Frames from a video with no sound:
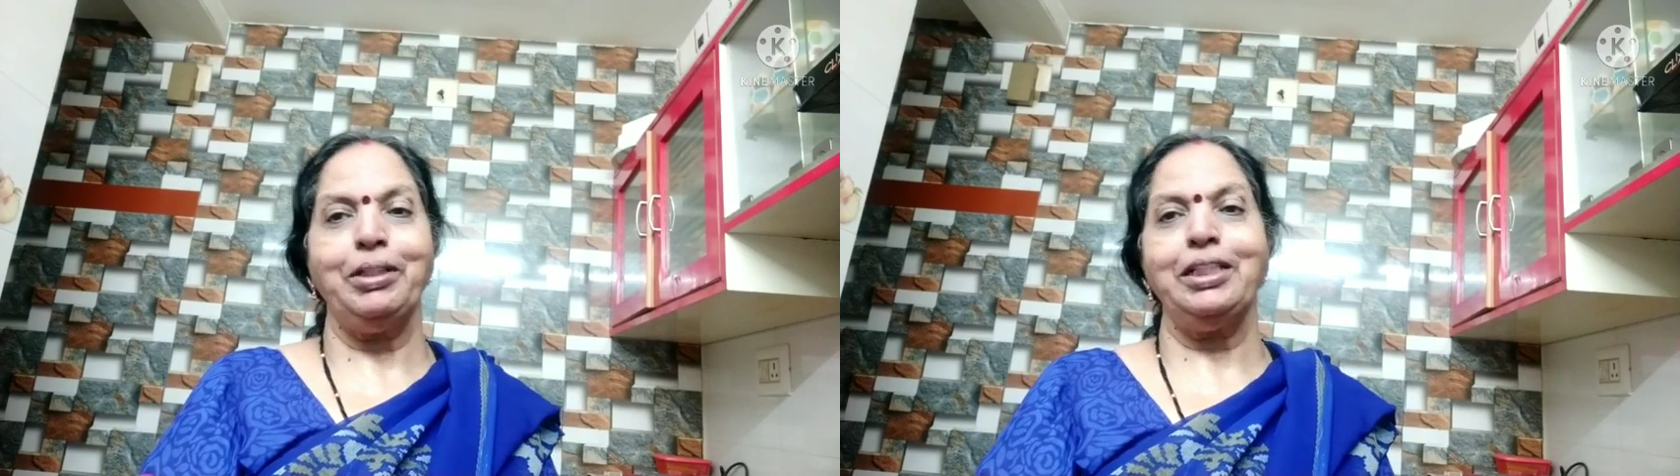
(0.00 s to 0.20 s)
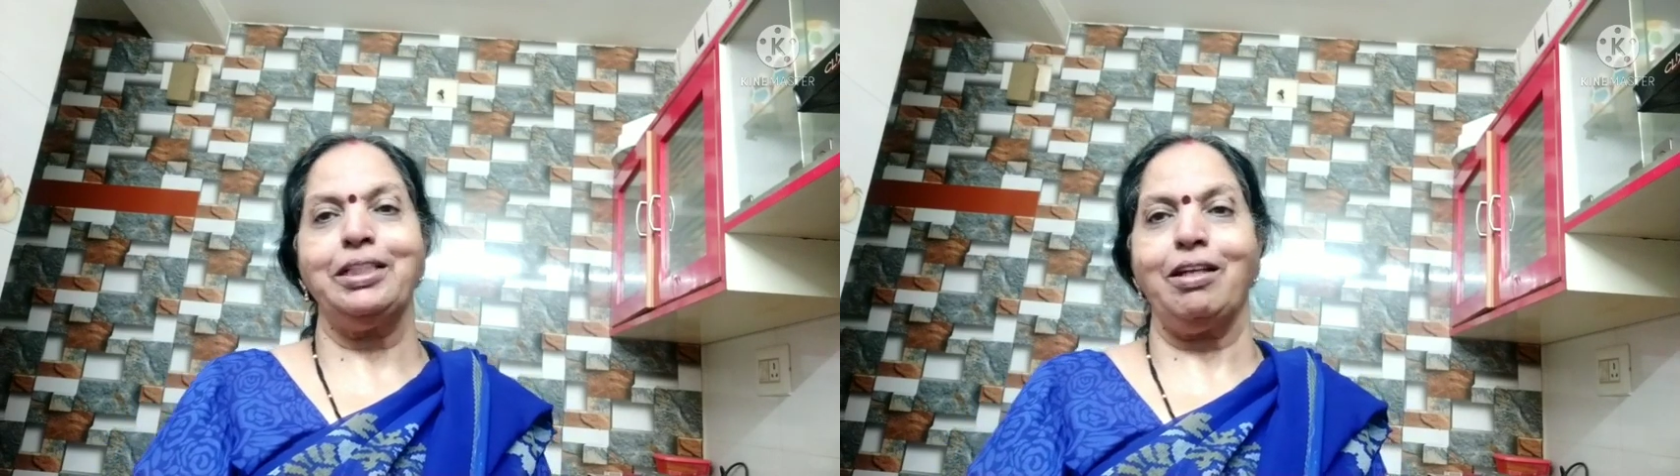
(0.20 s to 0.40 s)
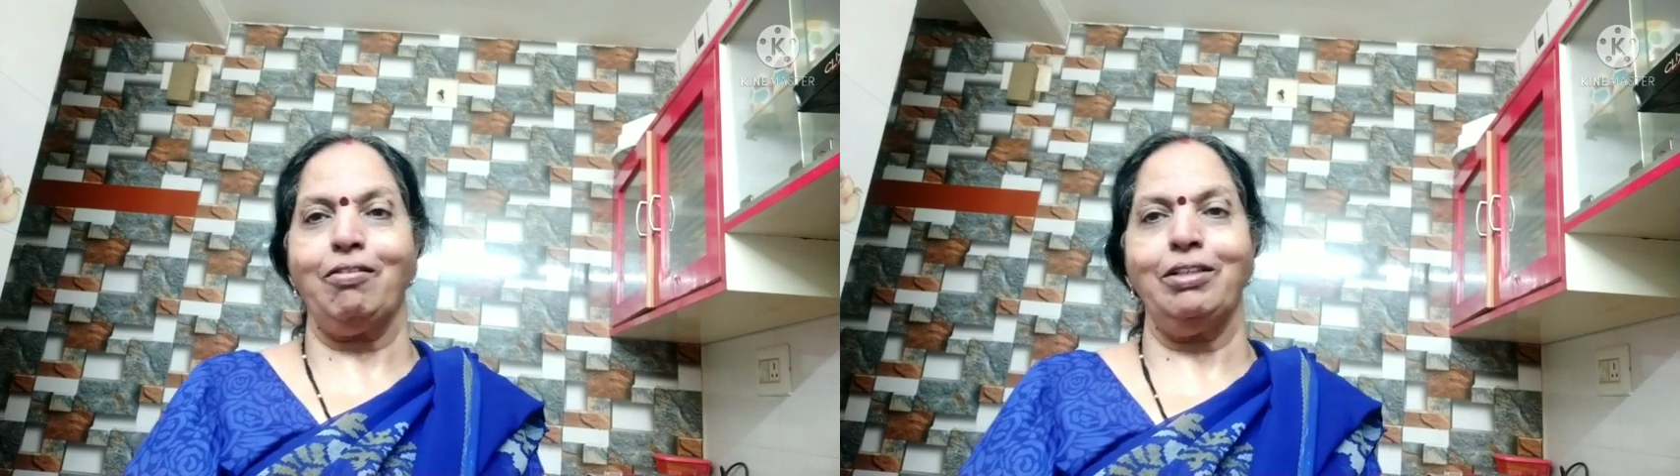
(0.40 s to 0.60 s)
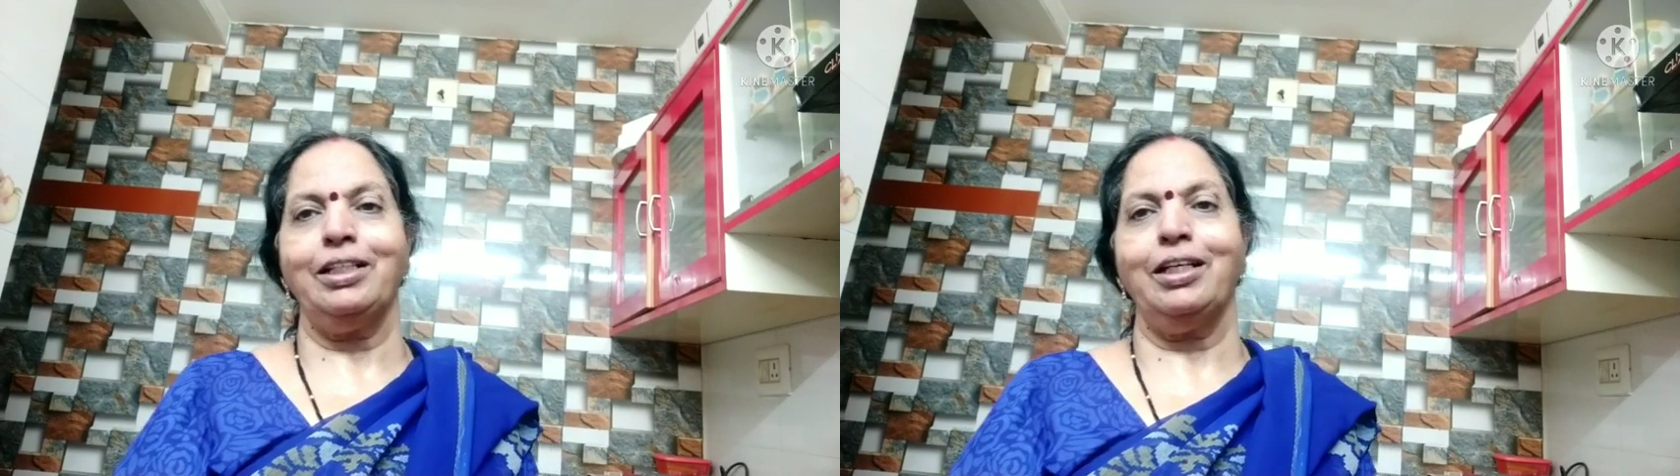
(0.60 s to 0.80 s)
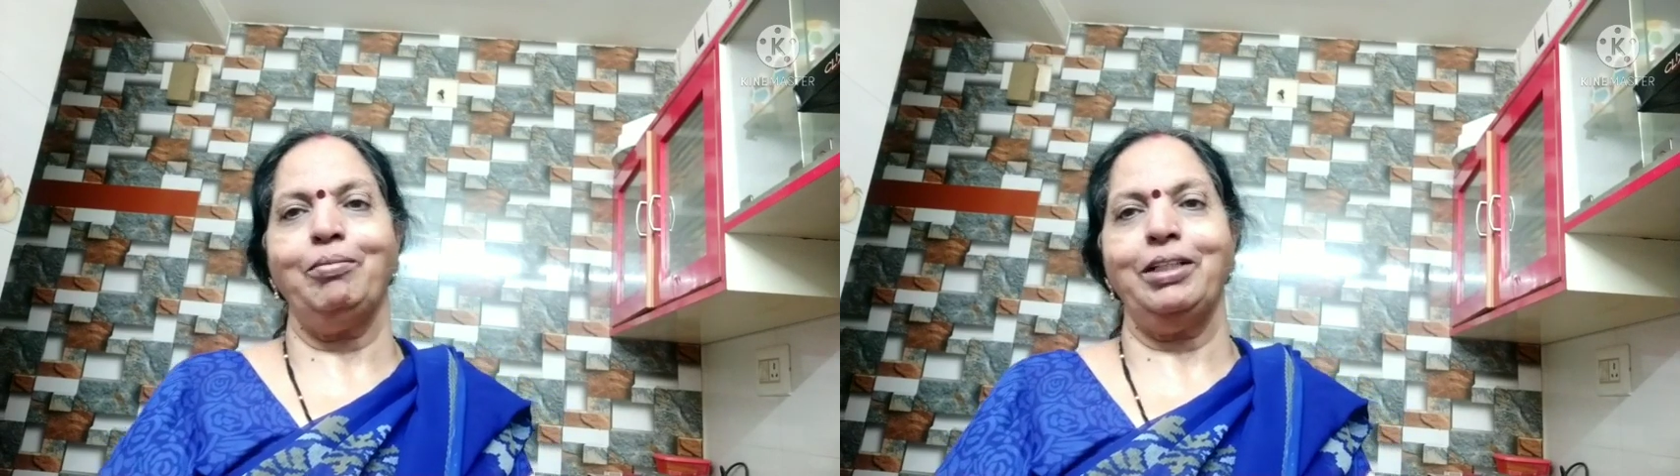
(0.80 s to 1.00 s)
मैंने चावल
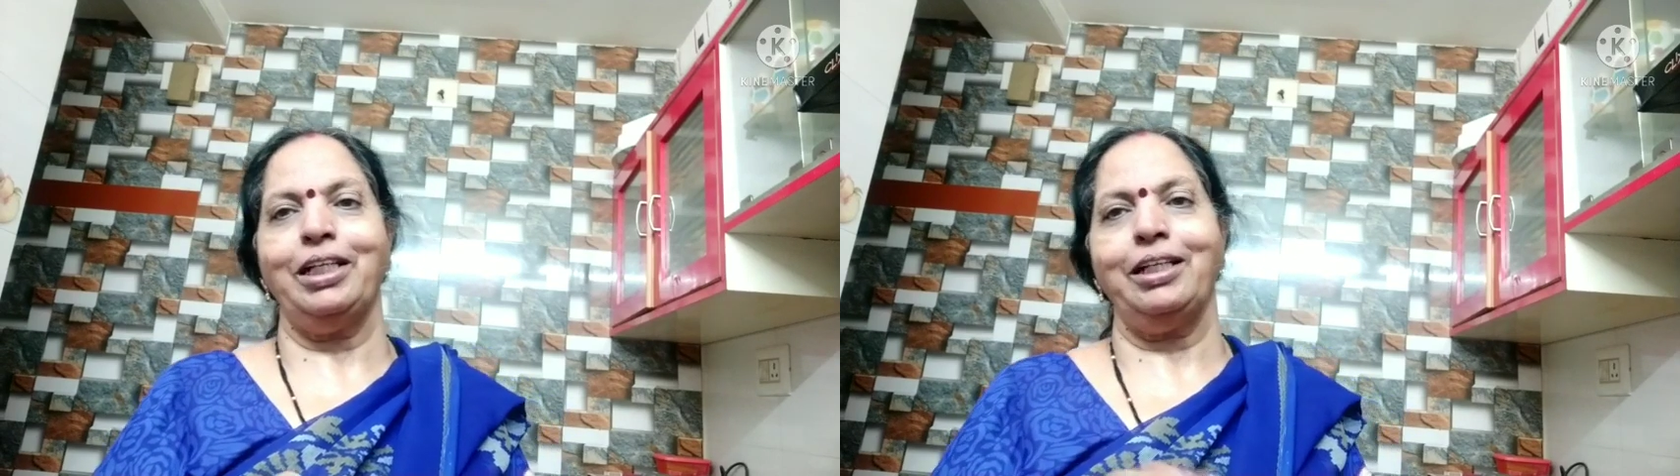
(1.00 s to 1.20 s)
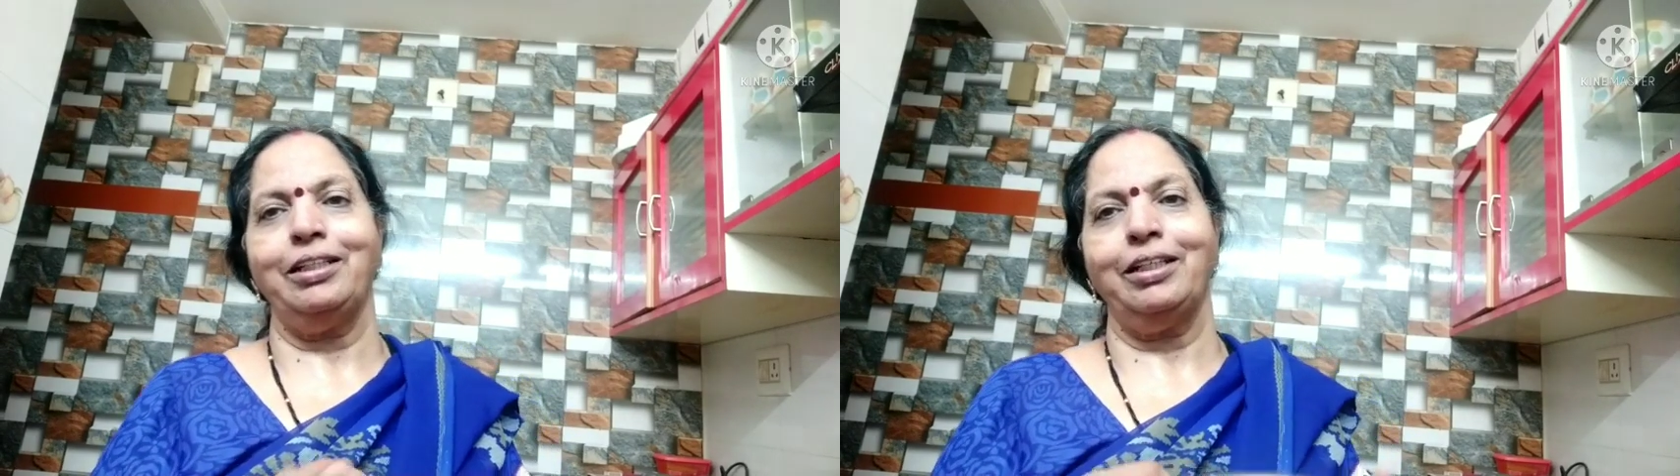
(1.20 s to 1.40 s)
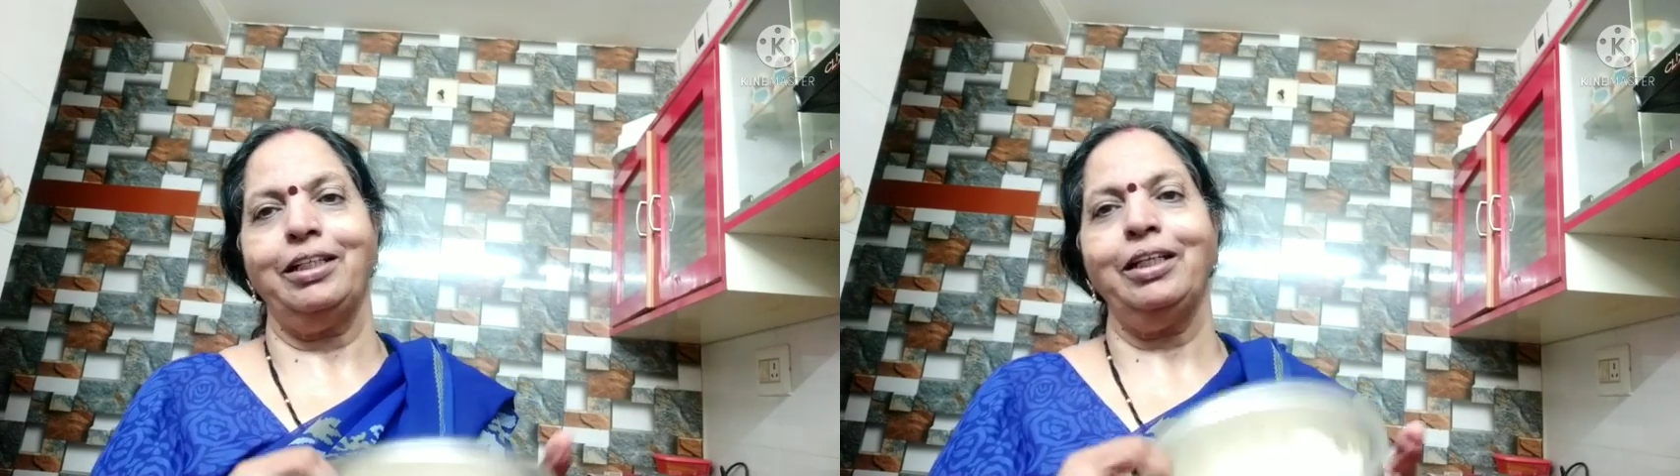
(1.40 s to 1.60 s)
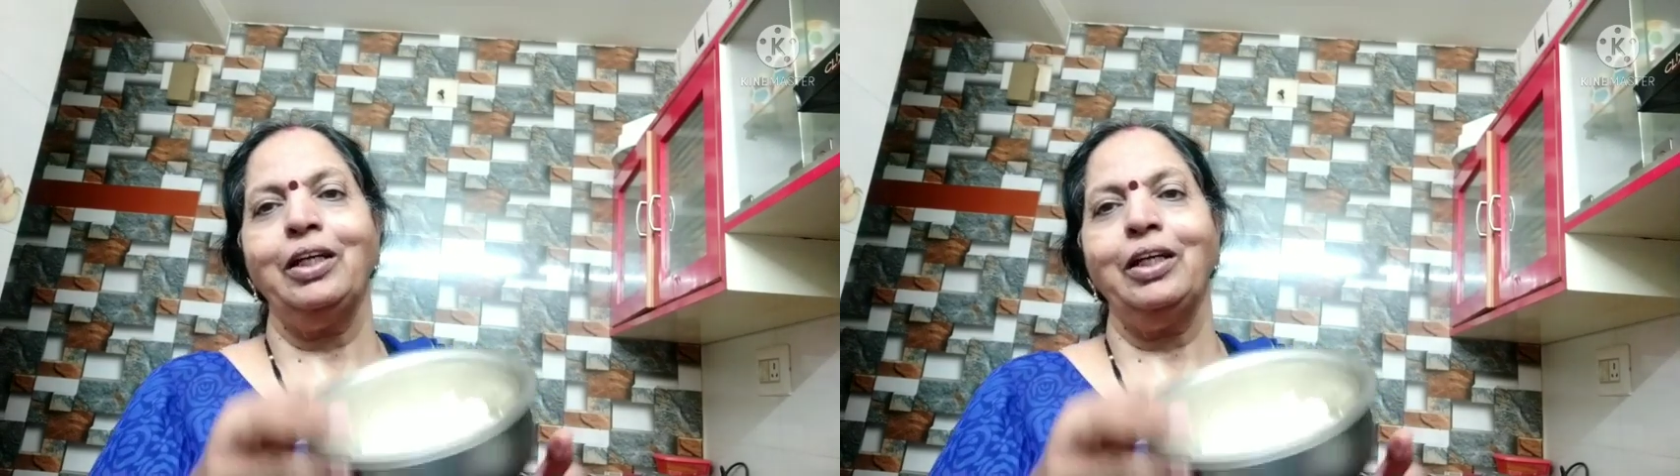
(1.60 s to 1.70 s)
दाल बनाए थे